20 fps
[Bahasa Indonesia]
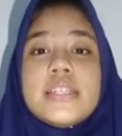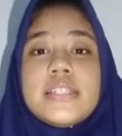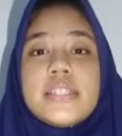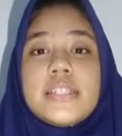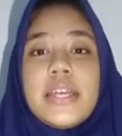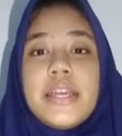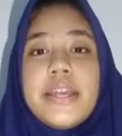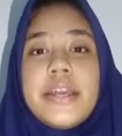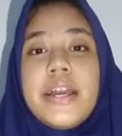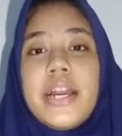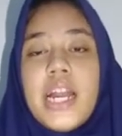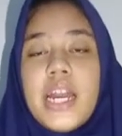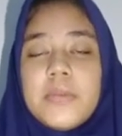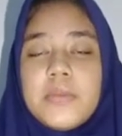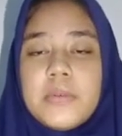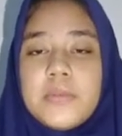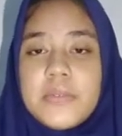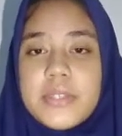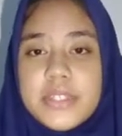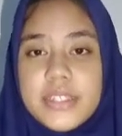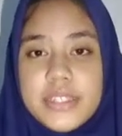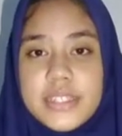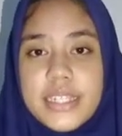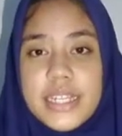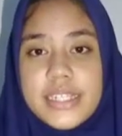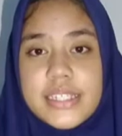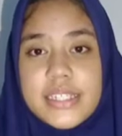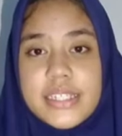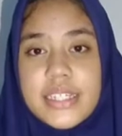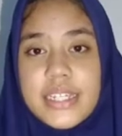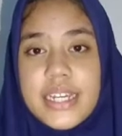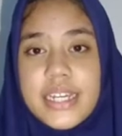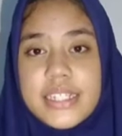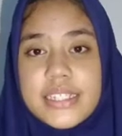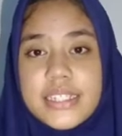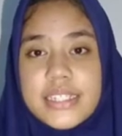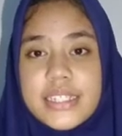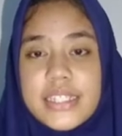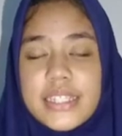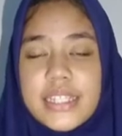Saya akan
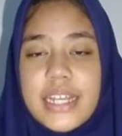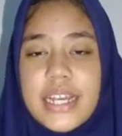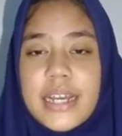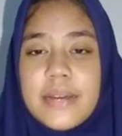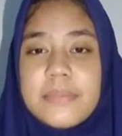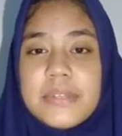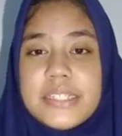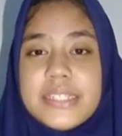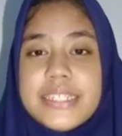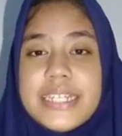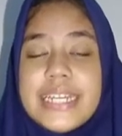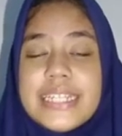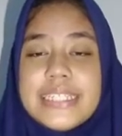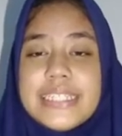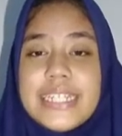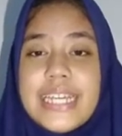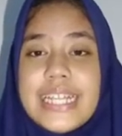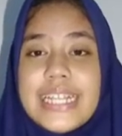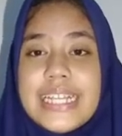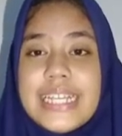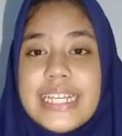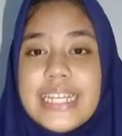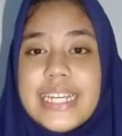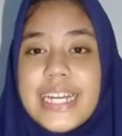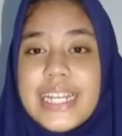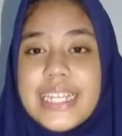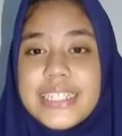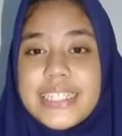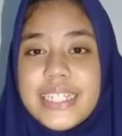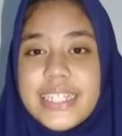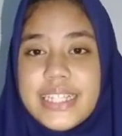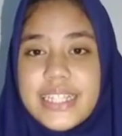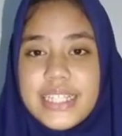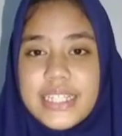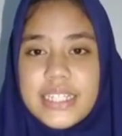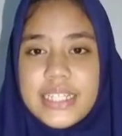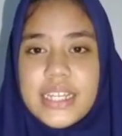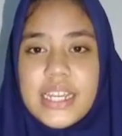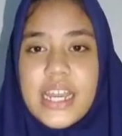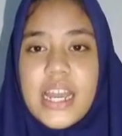mempresentasikan tentang perjanjian
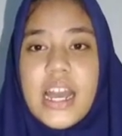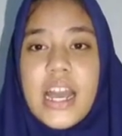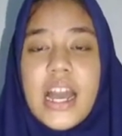Linggarjati.